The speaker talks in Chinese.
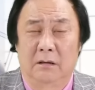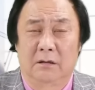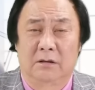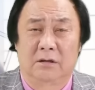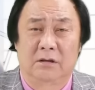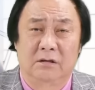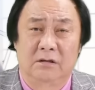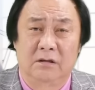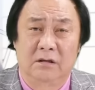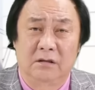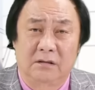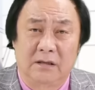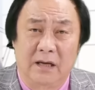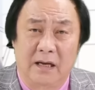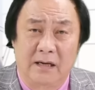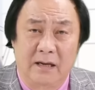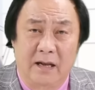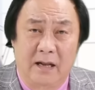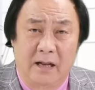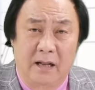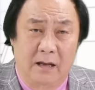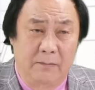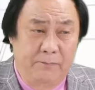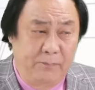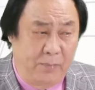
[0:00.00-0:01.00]
实实在
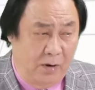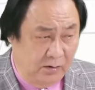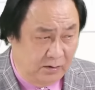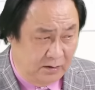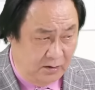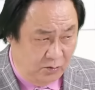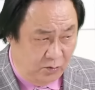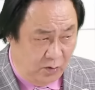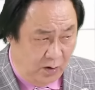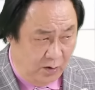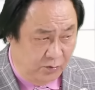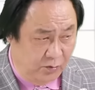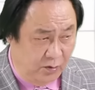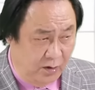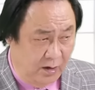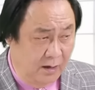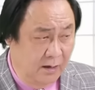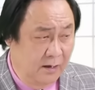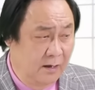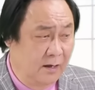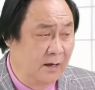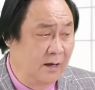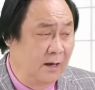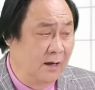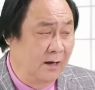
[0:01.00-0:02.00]
在的宝胜光学，
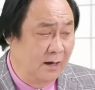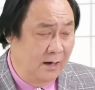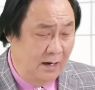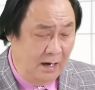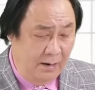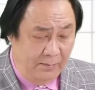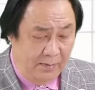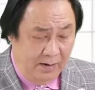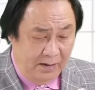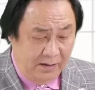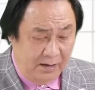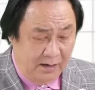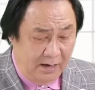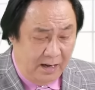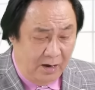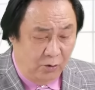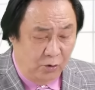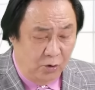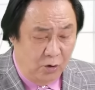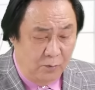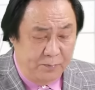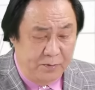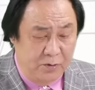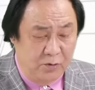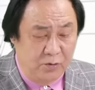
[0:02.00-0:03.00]
那么现在
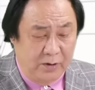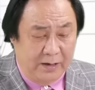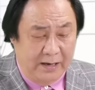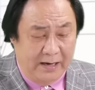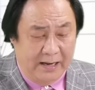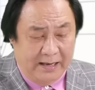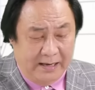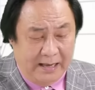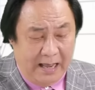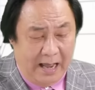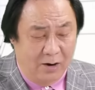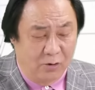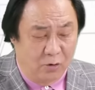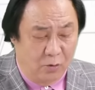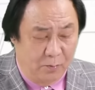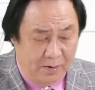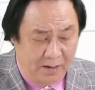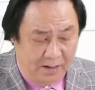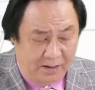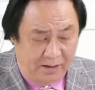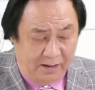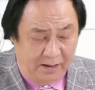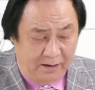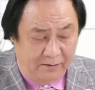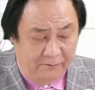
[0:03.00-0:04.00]
我就必须给你看我们
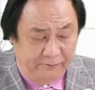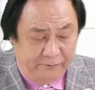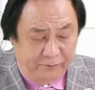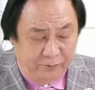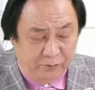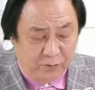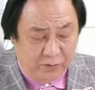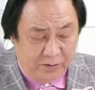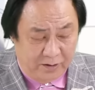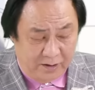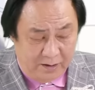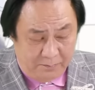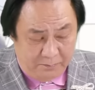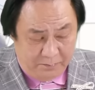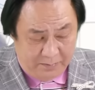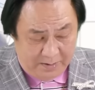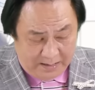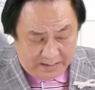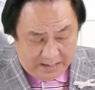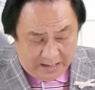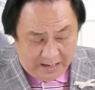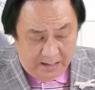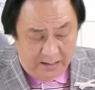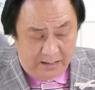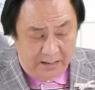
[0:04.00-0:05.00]
的千富精
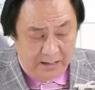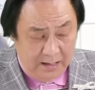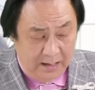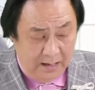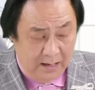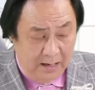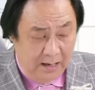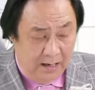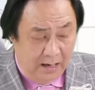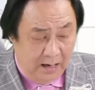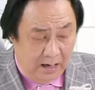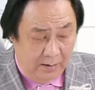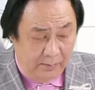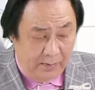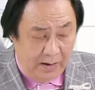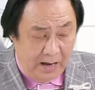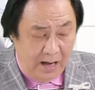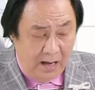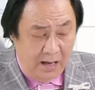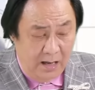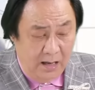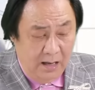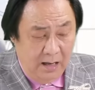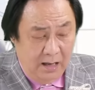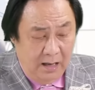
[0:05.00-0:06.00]
密了，好
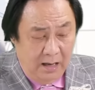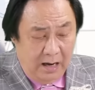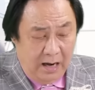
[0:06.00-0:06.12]
吧？